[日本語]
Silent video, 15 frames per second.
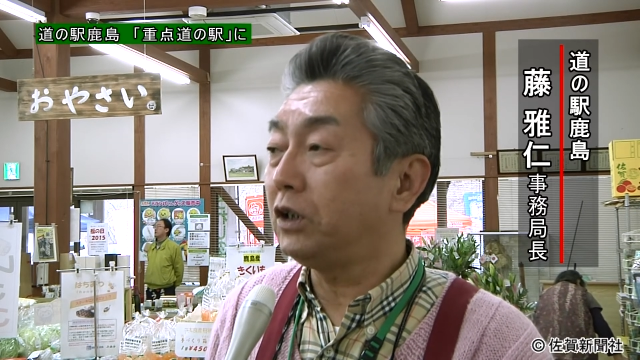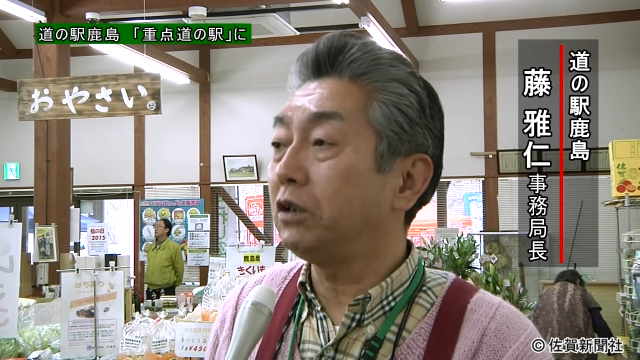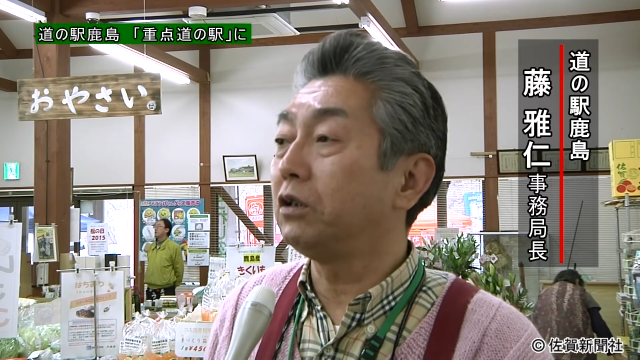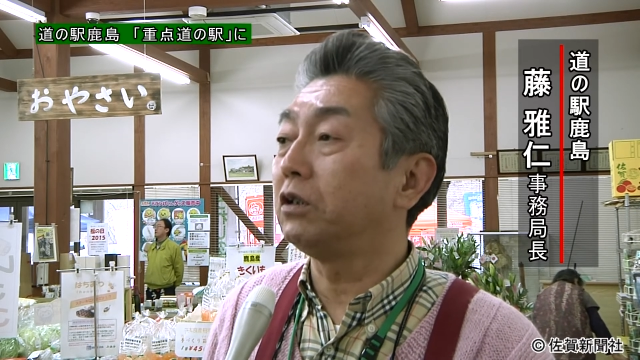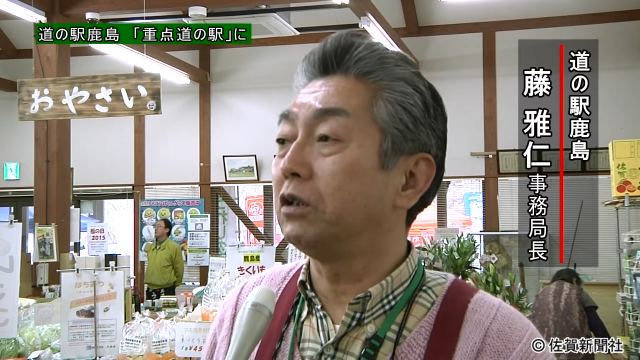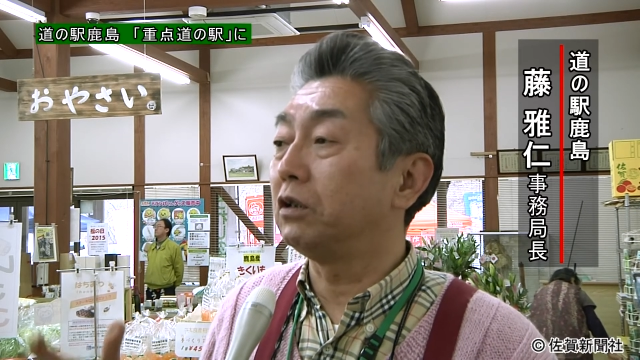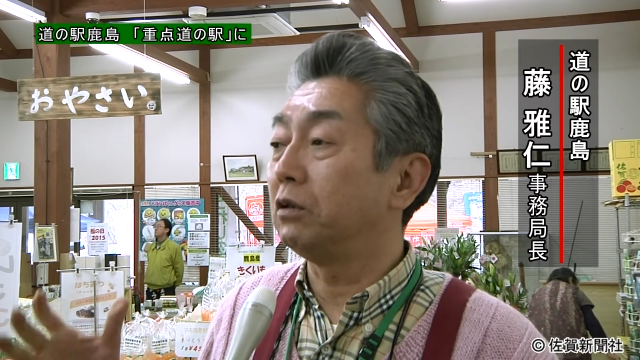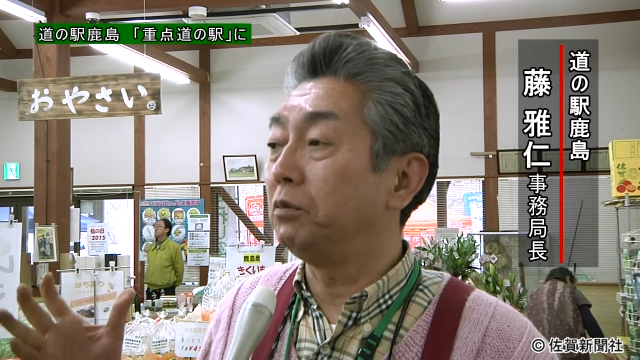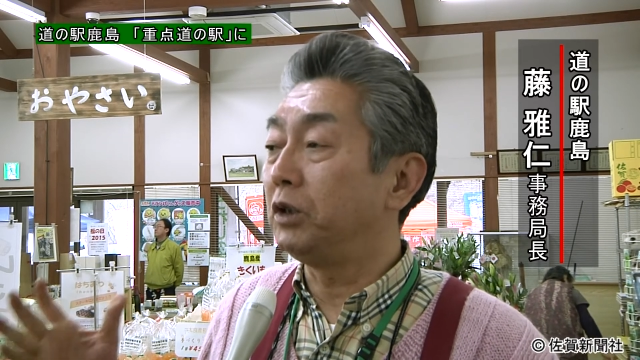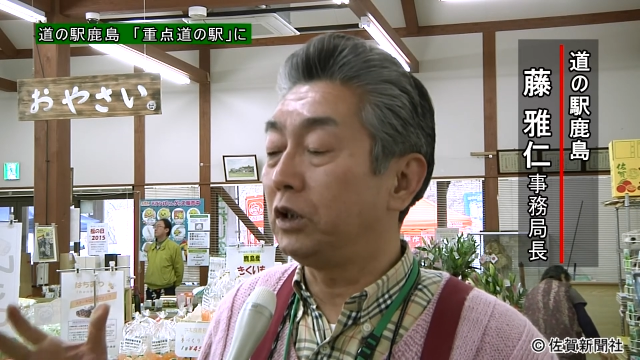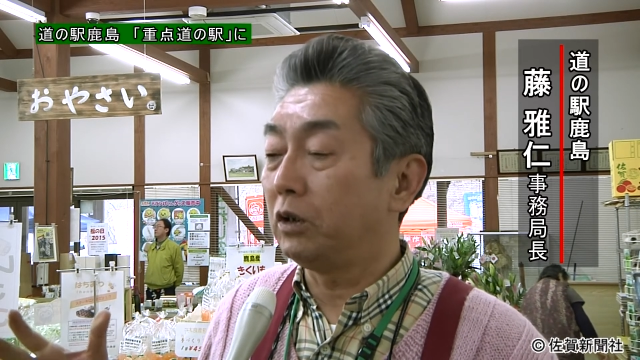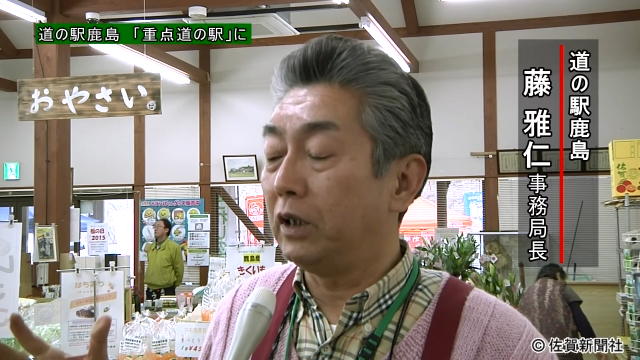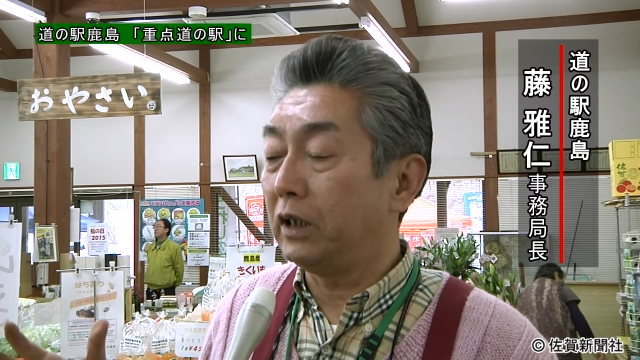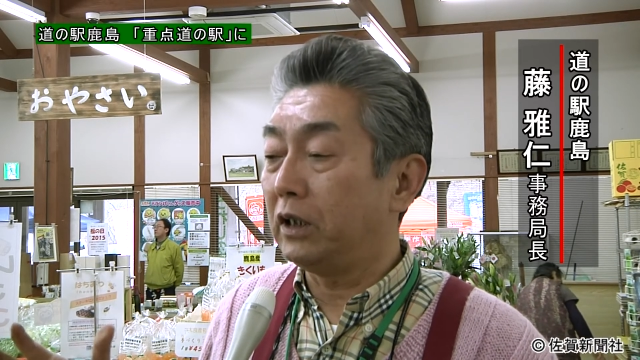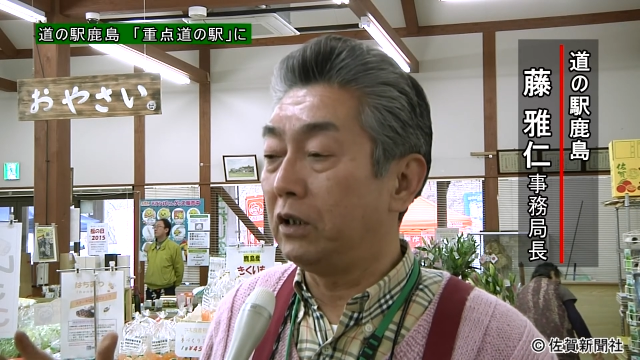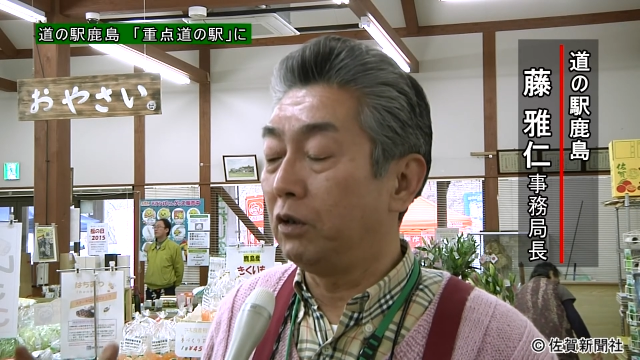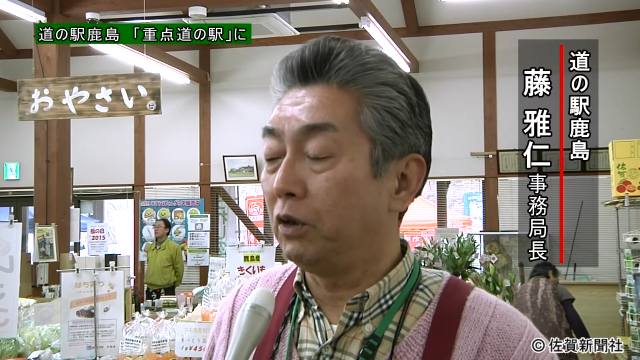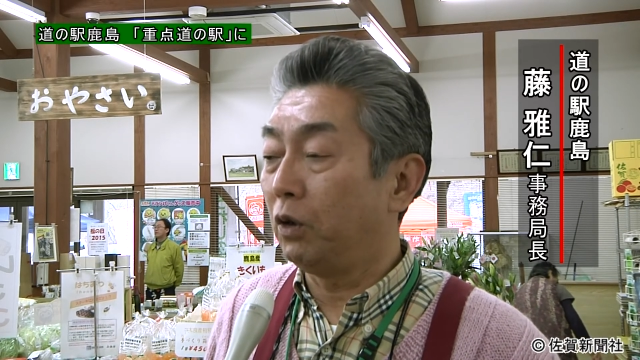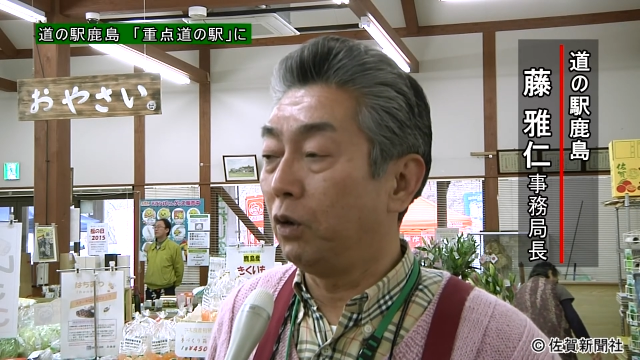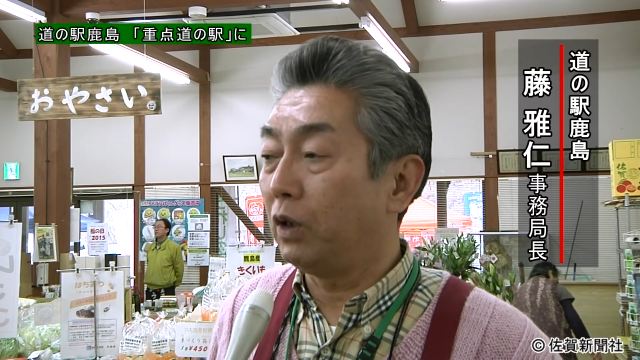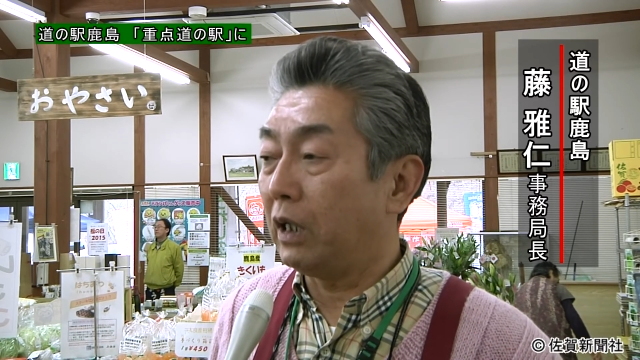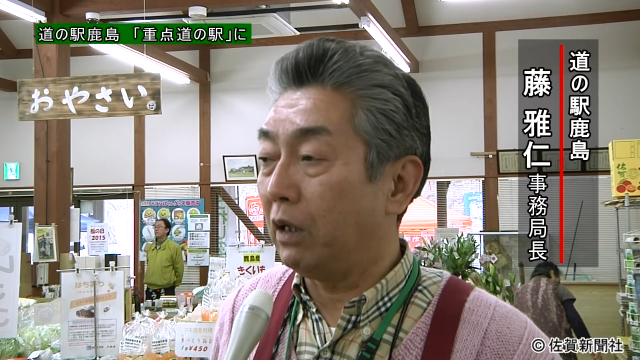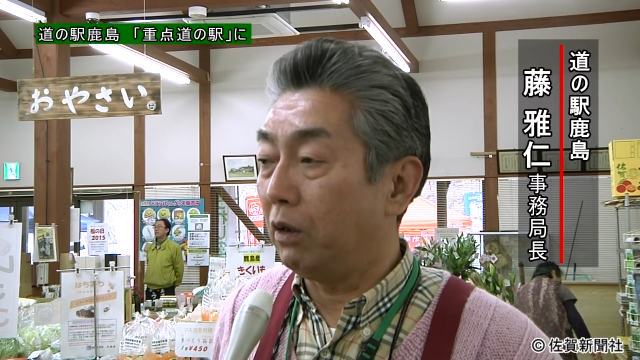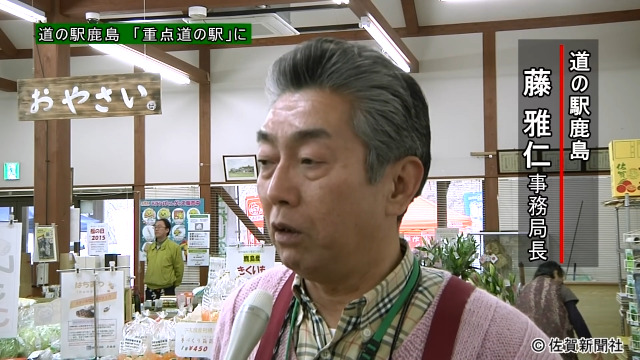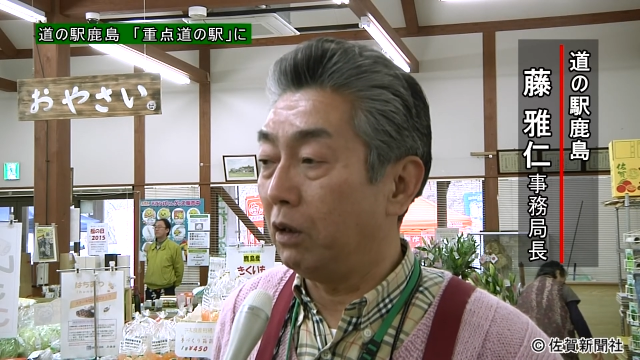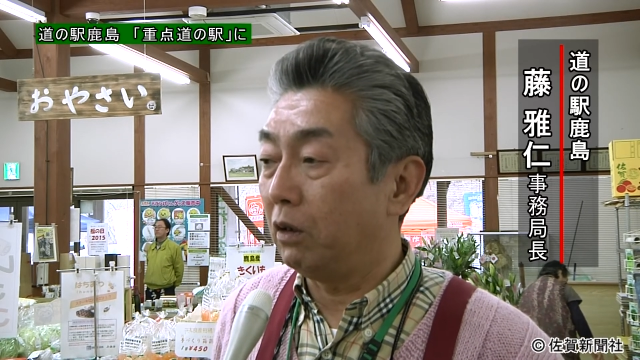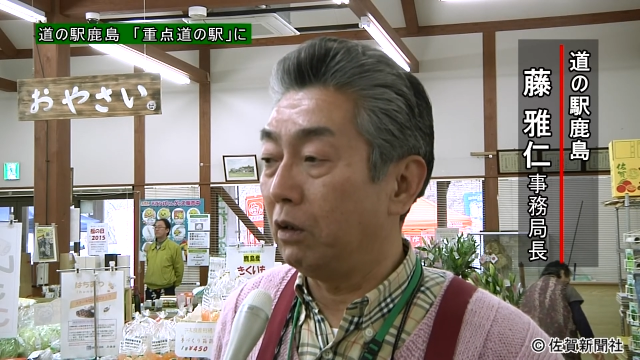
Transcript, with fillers: く道の駅の評価を